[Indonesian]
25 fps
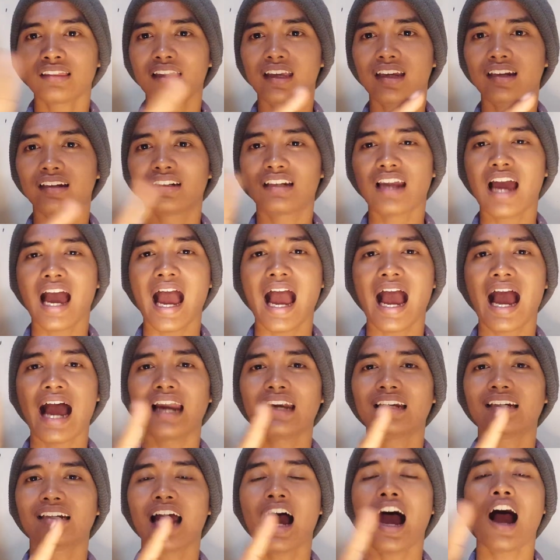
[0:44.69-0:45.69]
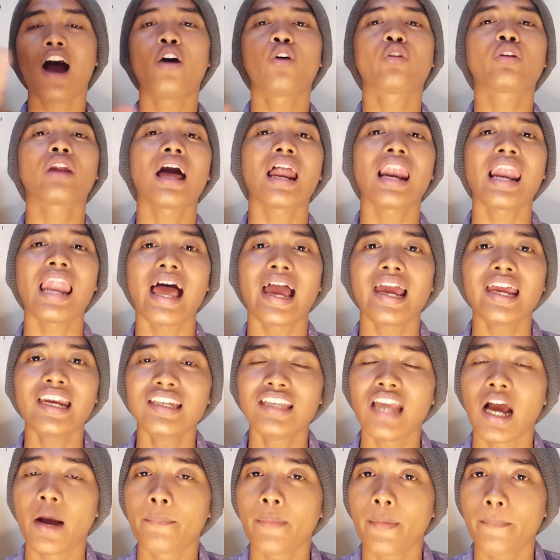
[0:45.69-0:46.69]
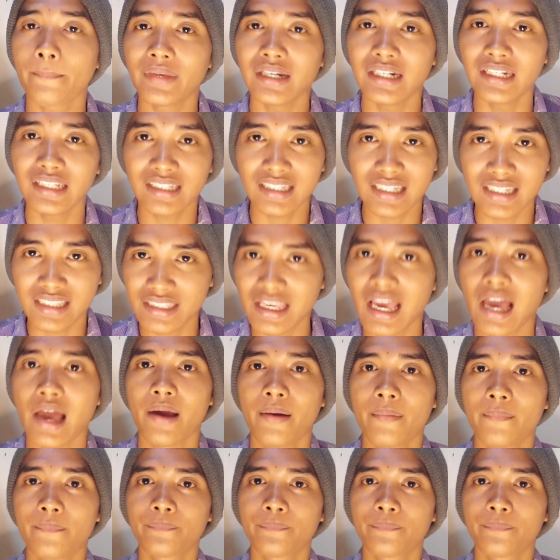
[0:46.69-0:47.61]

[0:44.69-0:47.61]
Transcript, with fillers: tidak ada orang lain yang memilikinya.